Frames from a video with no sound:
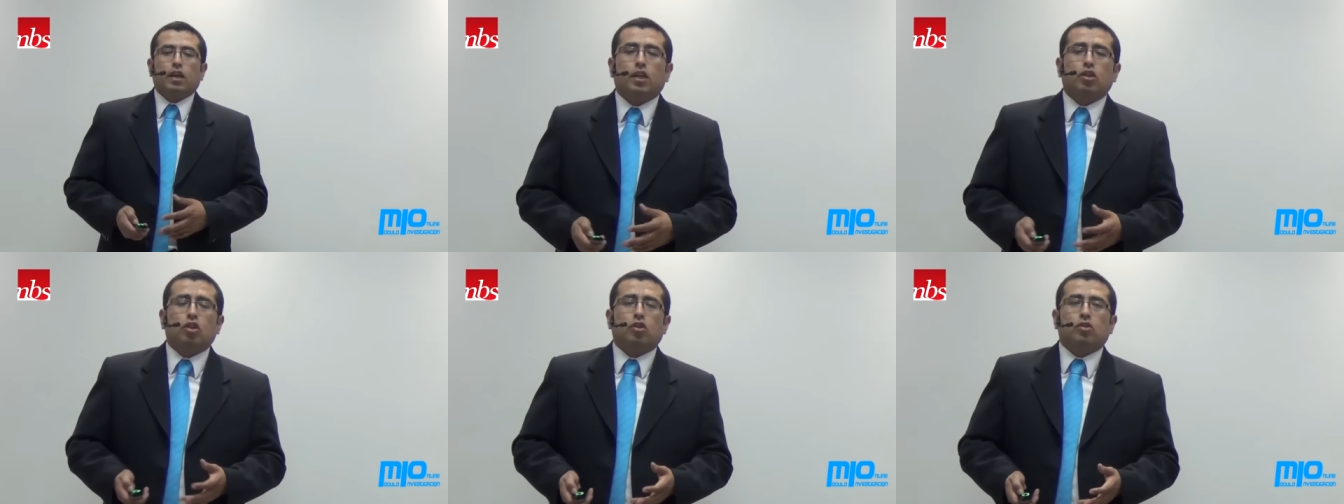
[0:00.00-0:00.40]

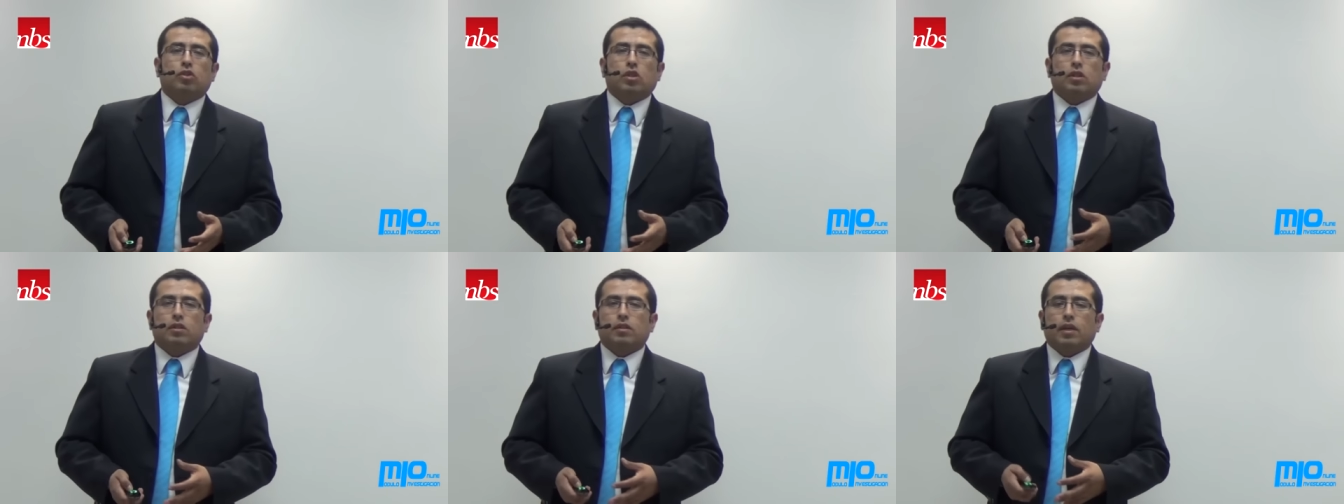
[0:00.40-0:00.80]

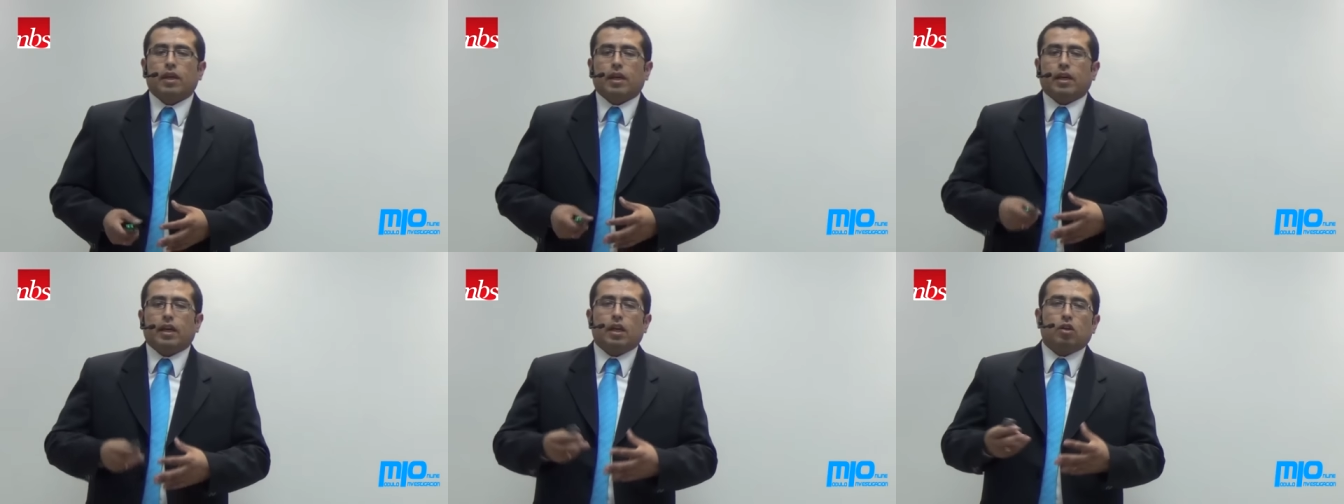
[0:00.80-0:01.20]
Entonces,
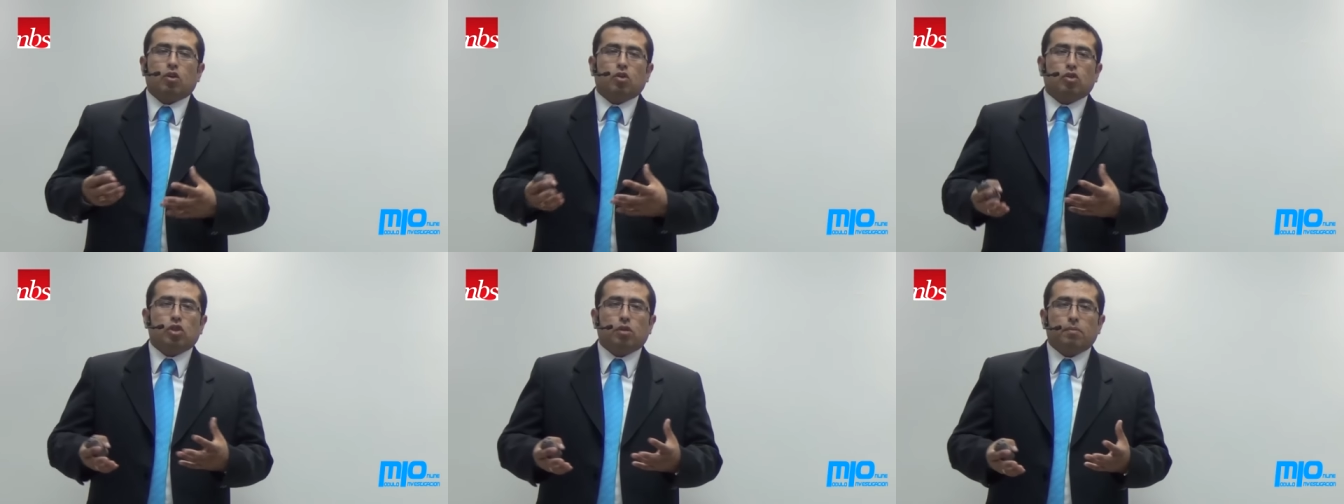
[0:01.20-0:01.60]
el
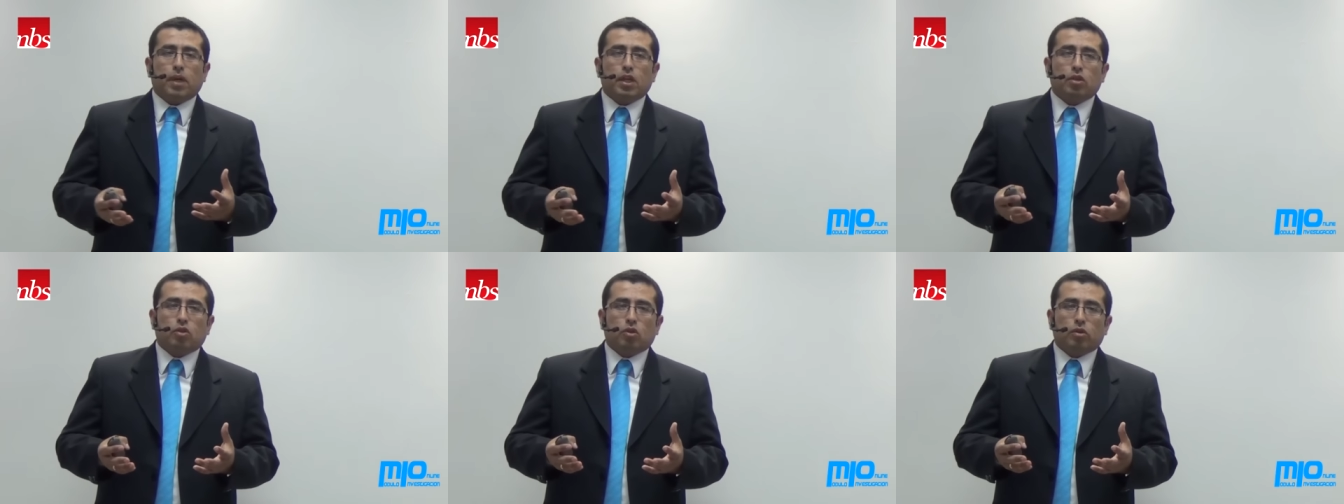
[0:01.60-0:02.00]

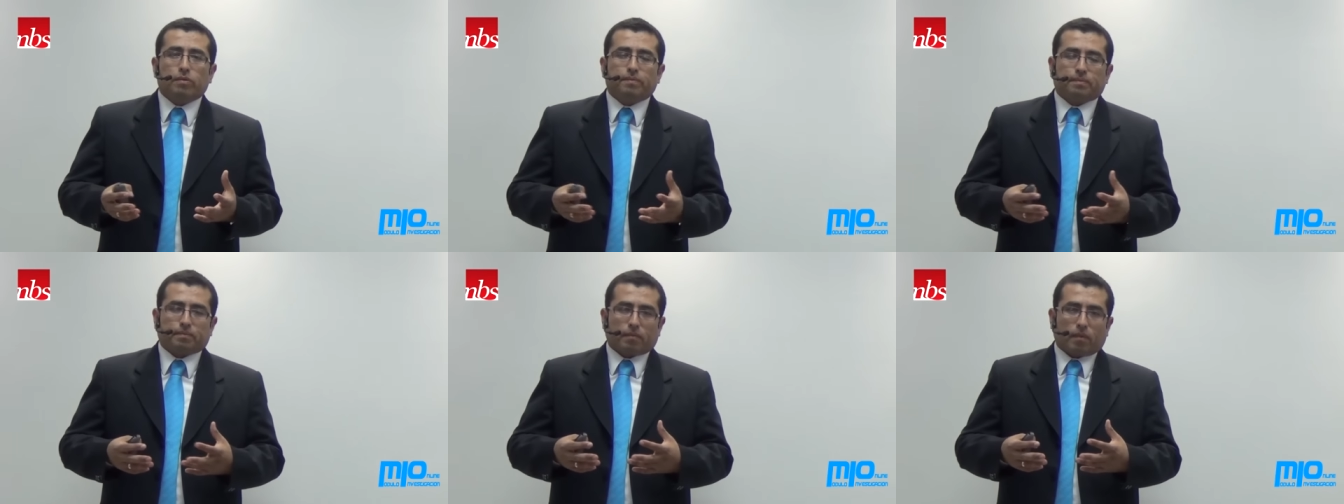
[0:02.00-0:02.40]
conocimiento